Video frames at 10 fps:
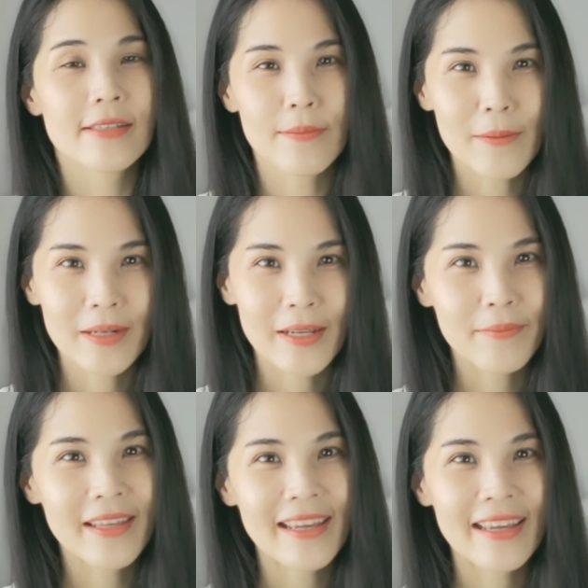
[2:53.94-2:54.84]
สำหรับคลิป
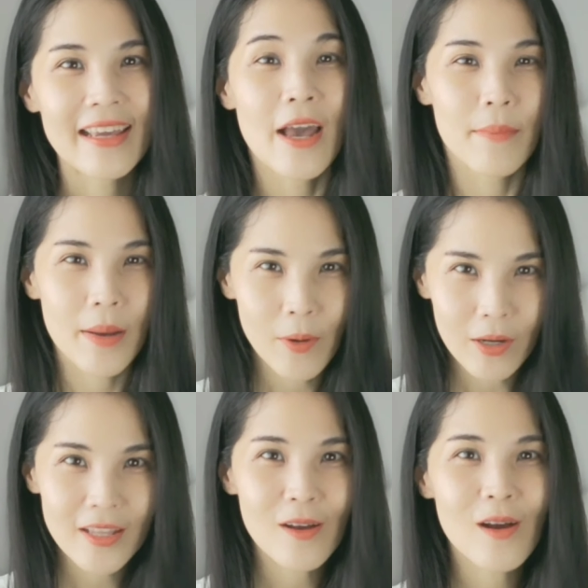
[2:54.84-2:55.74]
นี้แม่โบ
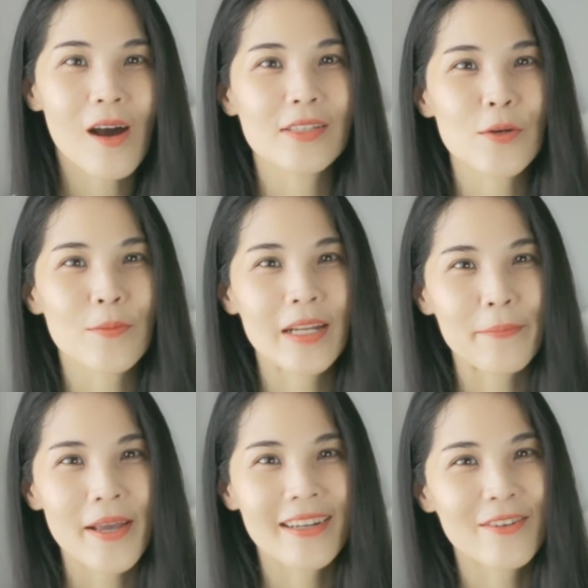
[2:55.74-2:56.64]
ก็ต้องขอจบคลิป
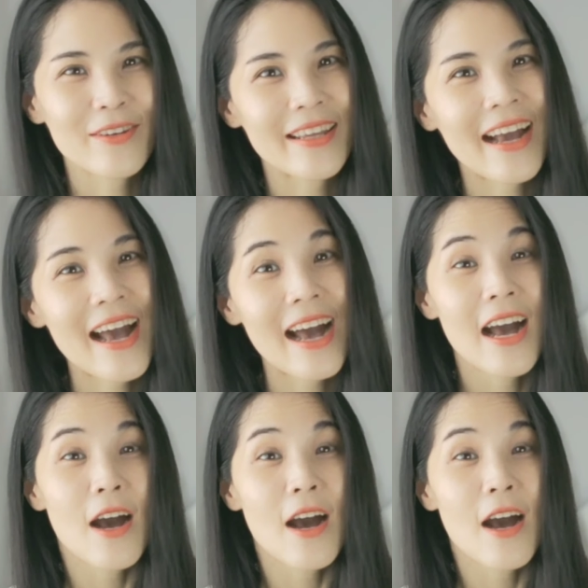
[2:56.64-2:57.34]
เพียงเท่านี้ค่ะ